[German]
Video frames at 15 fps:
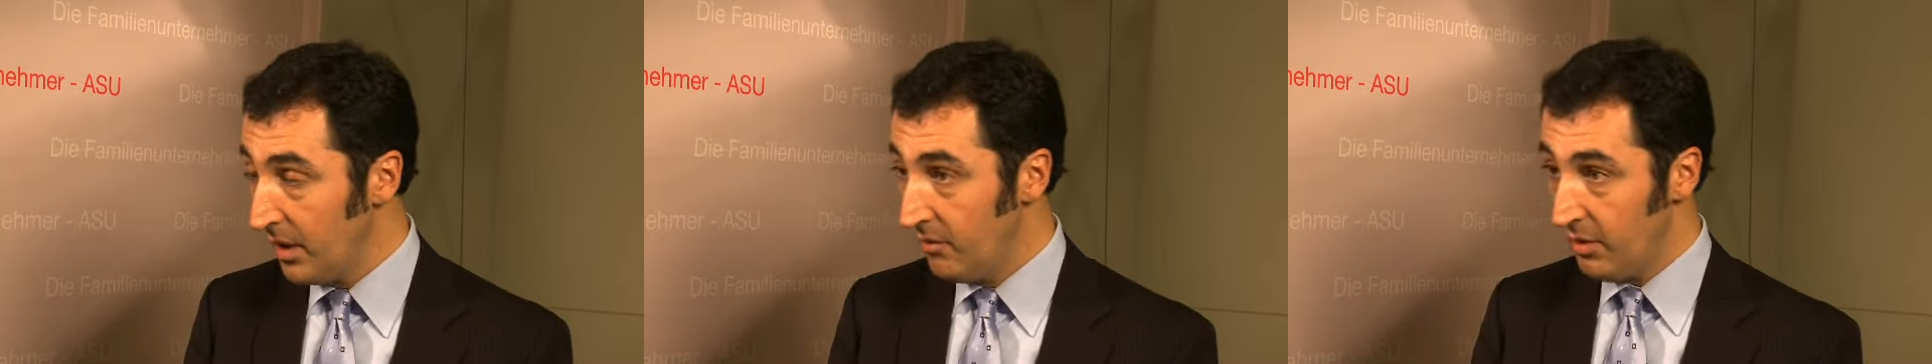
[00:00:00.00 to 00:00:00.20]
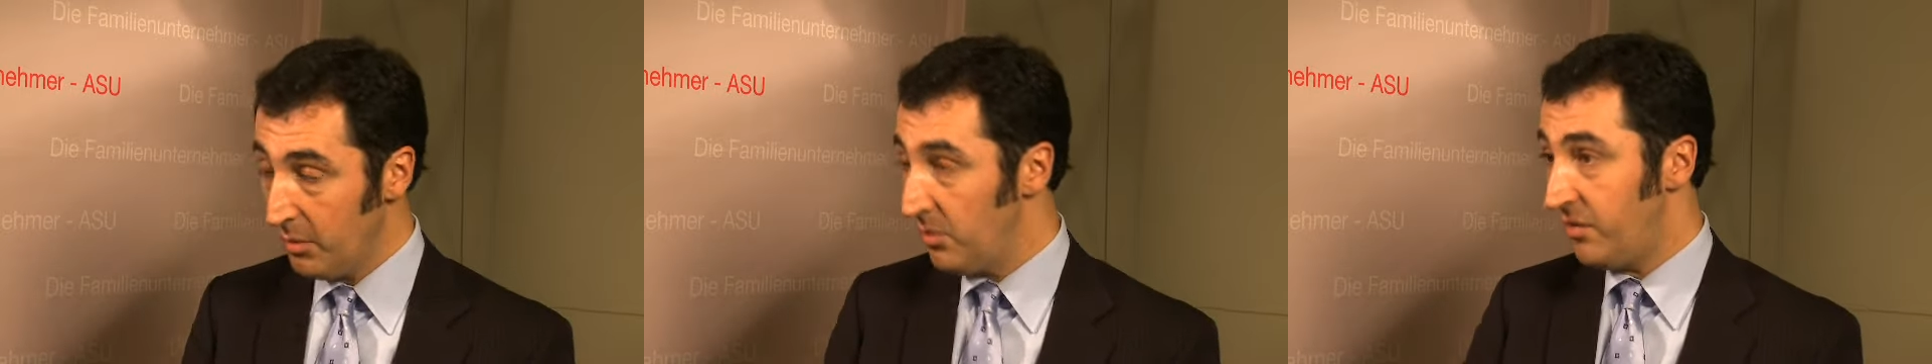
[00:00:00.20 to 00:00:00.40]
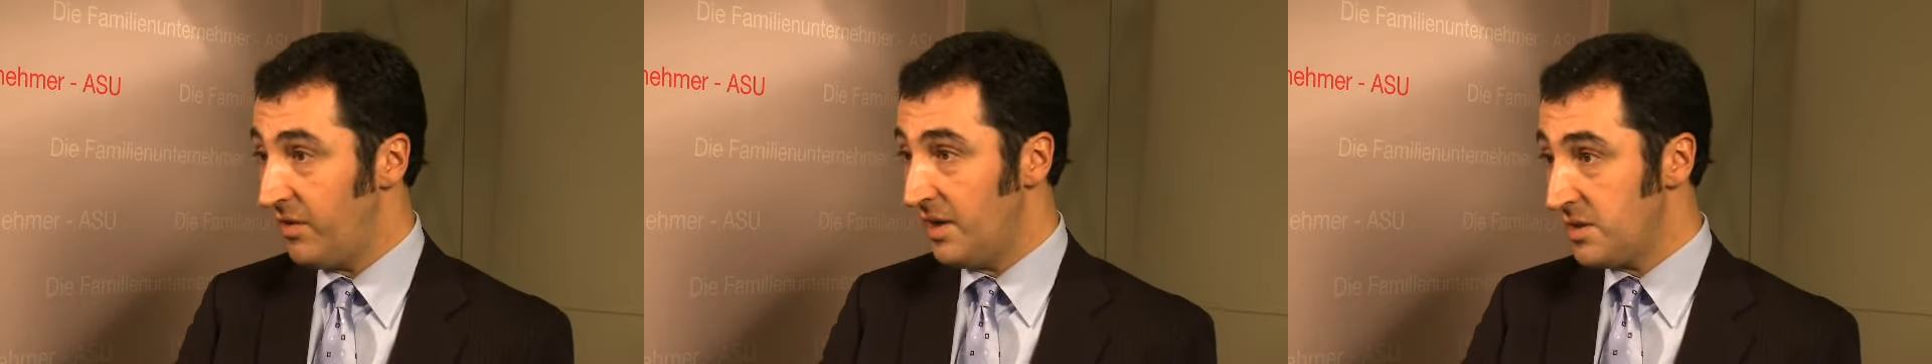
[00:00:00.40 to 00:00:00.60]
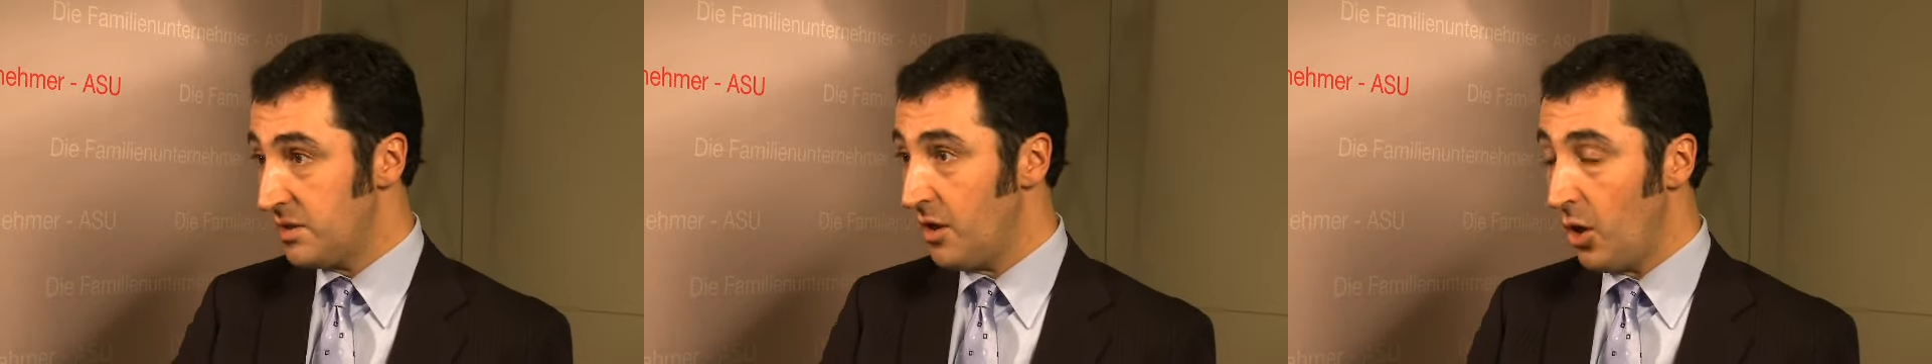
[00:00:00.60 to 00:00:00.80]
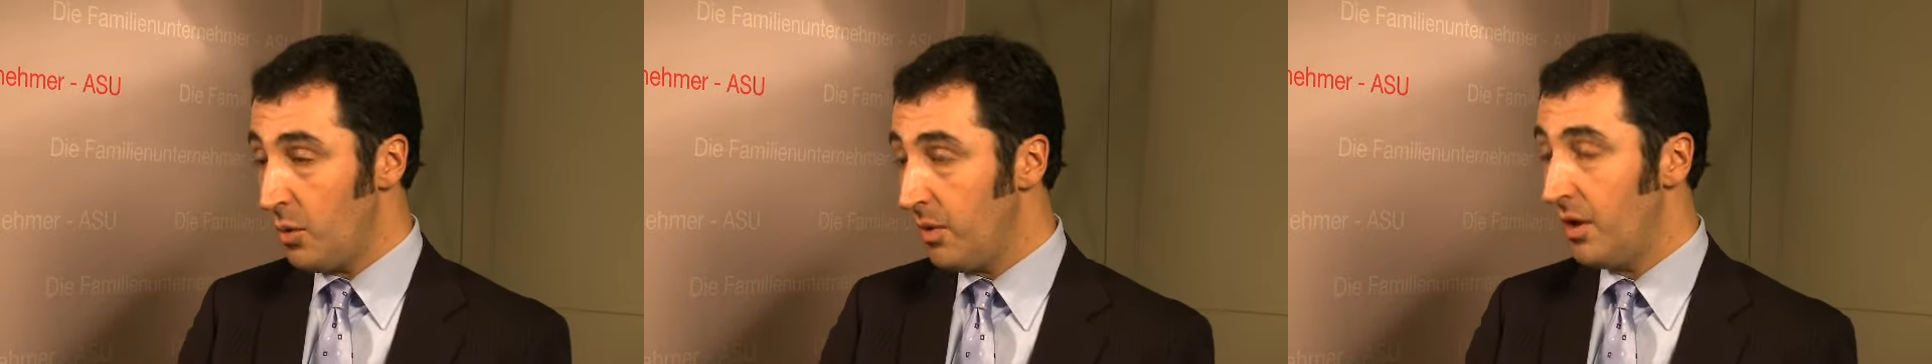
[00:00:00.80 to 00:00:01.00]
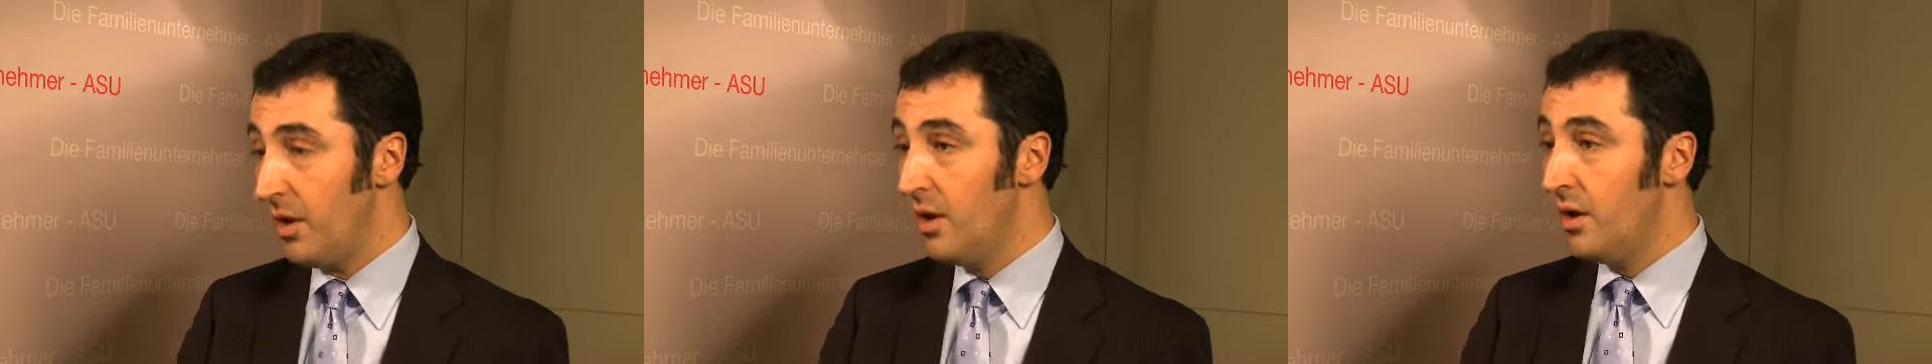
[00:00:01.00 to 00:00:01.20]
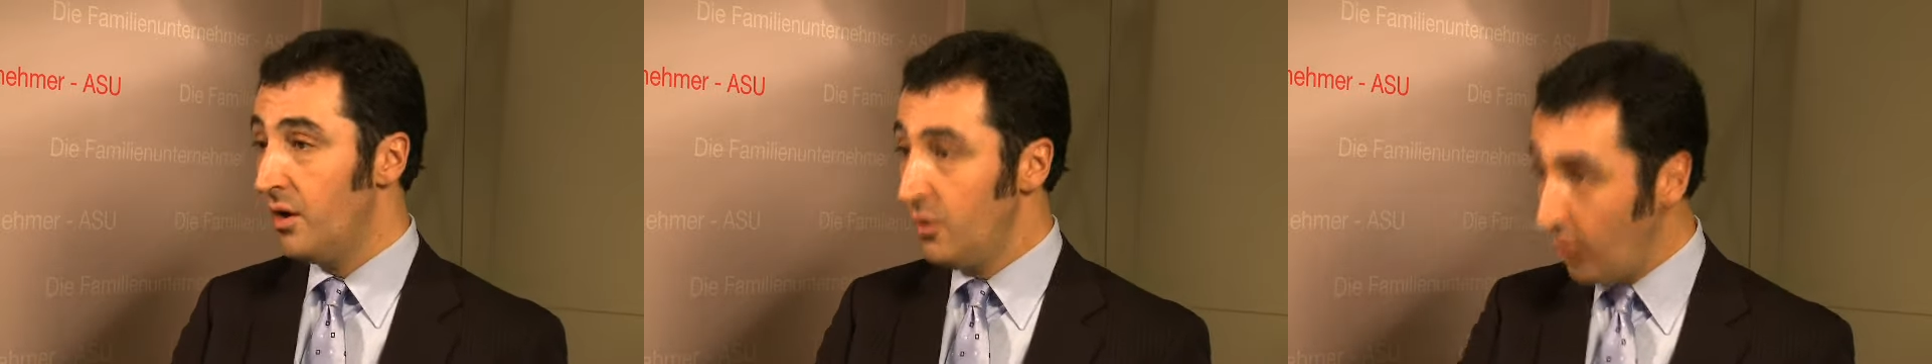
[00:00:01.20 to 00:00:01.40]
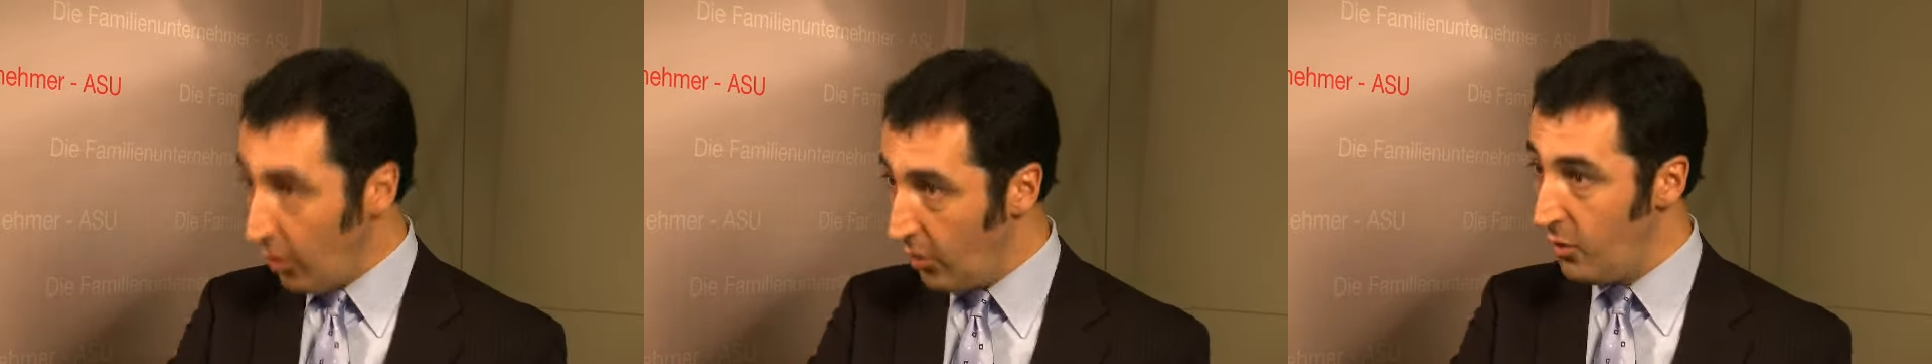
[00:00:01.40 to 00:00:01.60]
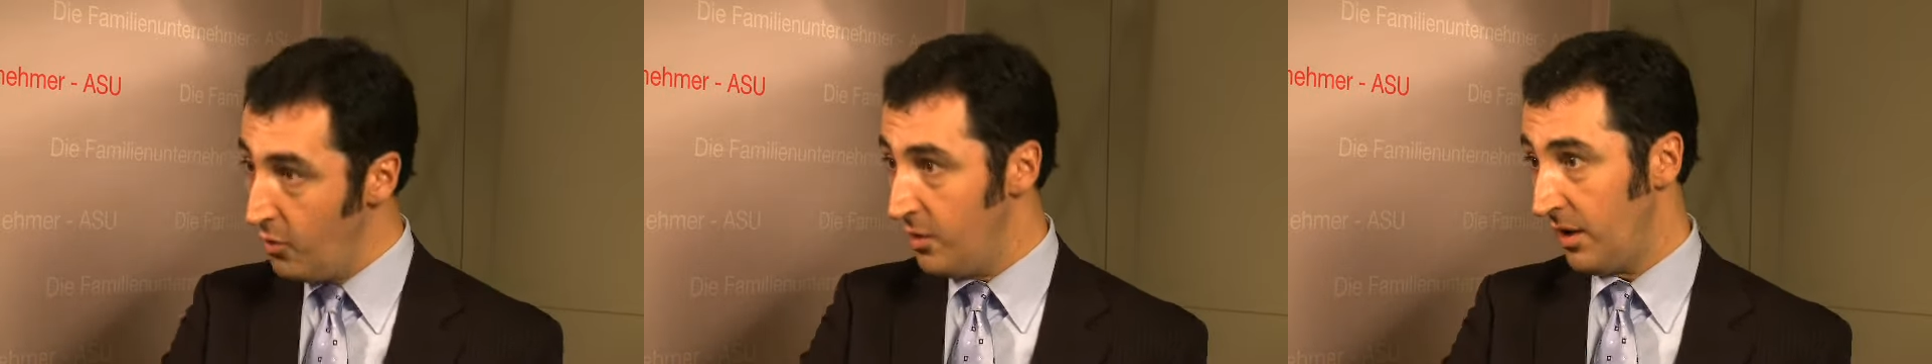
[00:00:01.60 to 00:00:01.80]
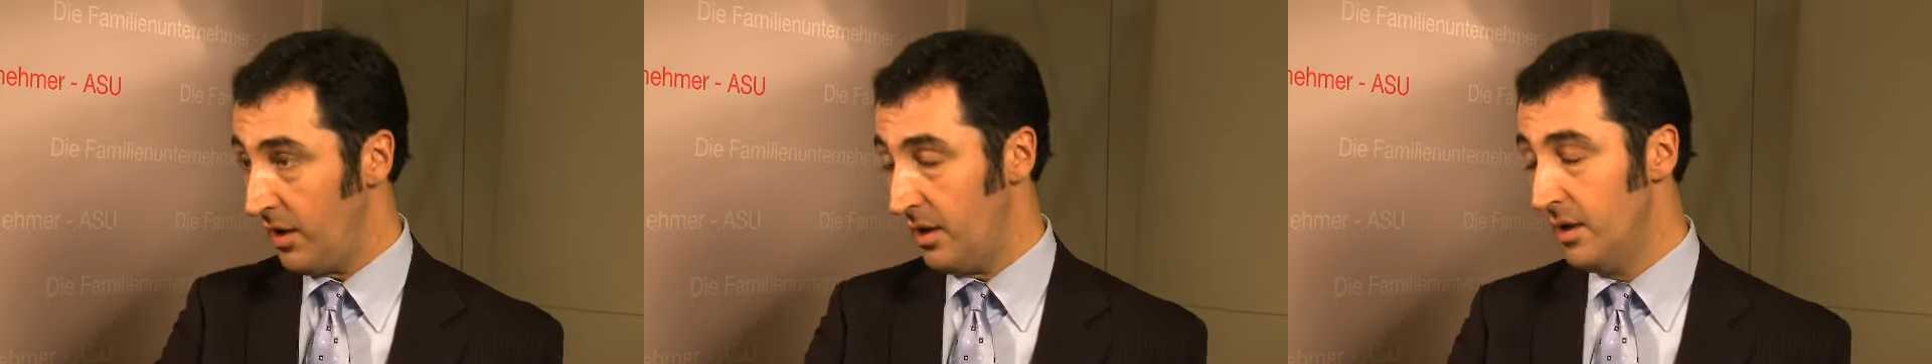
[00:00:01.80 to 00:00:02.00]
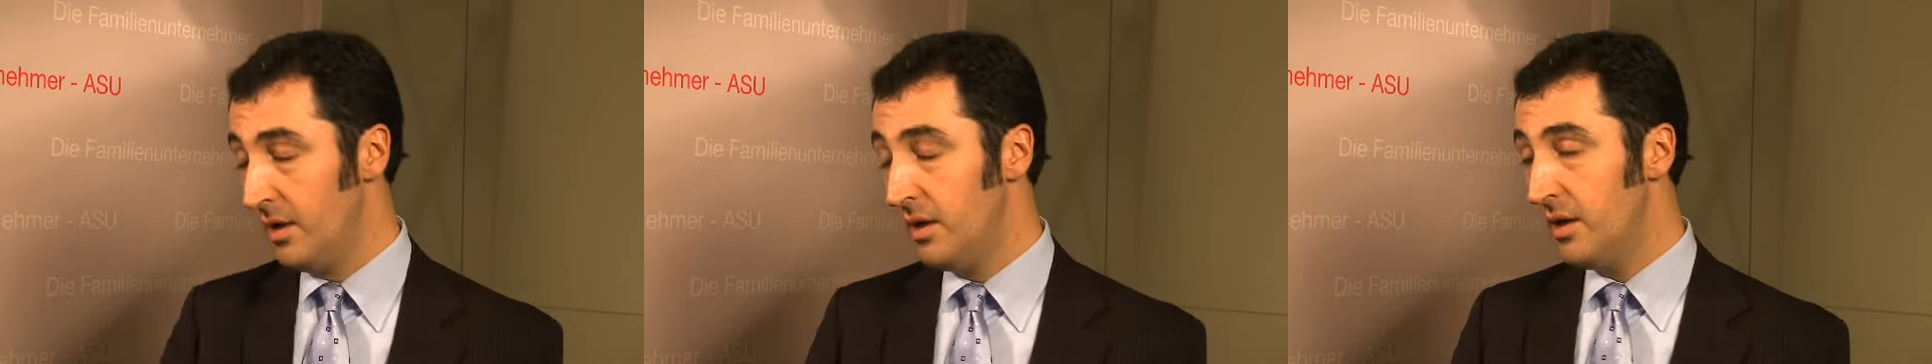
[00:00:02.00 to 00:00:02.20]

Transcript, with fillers: wird man vielleicht sogar über noch höhere